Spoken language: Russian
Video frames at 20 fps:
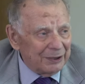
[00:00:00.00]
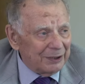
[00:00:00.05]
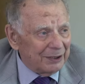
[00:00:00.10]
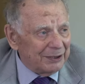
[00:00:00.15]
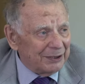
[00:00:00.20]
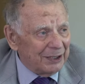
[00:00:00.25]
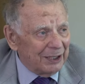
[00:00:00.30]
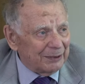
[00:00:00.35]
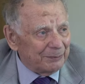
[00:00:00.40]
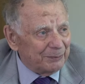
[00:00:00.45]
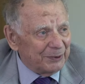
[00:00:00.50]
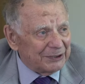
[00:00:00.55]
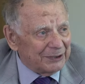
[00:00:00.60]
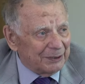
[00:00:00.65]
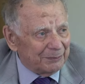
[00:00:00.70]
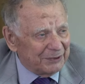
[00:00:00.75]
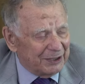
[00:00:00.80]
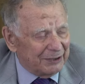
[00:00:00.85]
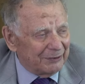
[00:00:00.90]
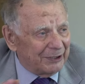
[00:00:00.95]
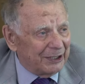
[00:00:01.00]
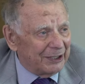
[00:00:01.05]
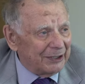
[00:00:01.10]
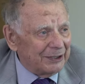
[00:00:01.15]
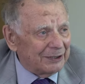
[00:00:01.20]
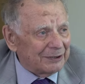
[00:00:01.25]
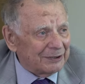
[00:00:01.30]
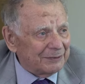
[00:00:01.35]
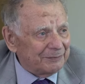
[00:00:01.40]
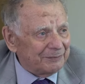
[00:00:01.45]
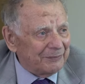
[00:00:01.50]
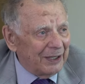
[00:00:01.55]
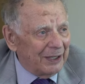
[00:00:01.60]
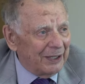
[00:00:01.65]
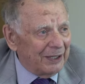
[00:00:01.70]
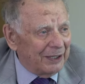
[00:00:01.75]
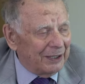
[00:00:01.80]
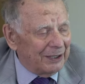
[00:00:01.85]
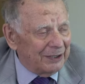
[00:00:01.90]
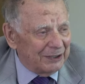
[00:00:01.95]
и я об этом говорил,
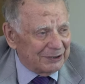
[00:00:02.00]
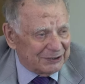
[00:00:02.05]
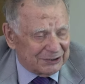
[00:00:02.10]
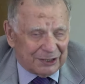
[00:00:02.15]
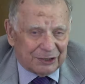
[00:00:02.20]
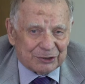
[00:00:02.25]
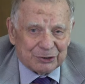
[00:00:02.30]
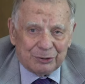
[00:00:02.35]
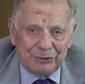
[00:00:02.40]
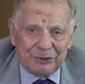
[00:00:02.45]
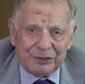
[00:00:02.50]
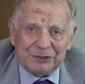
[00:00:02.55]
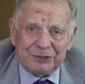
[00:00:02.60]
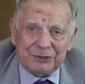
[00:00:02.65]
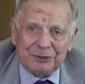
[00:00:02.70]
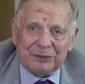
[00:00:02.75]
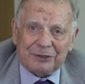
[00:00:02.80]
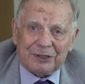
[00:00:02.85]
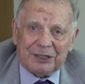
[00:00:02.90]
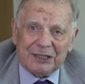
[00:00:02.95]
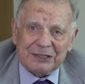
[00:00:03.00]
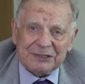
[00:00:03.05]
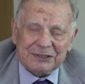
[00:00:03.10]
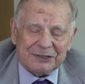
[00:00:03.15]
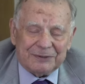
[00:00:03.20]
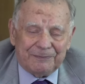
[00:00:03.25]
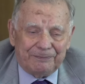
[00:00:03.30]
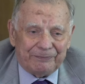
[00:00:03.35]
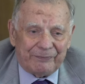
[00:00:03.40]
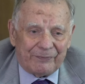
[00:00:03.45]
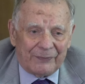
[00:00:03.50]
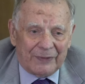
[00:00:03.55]
и скажу еще раз,